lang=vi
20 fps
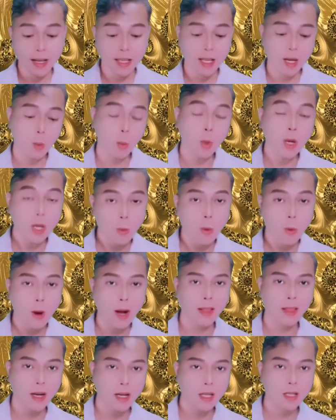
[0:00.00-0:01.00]
cũng đã giảm đi
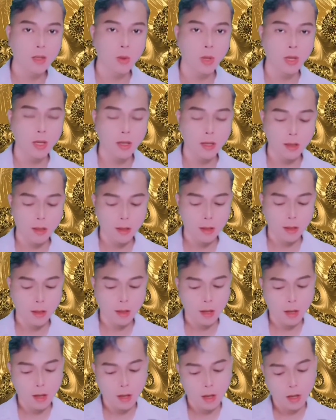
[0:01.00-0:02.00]
rất nhiều so với trước
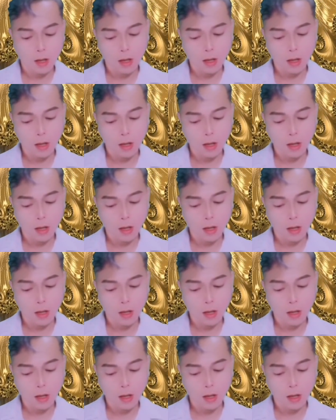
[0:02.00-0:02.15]
đây.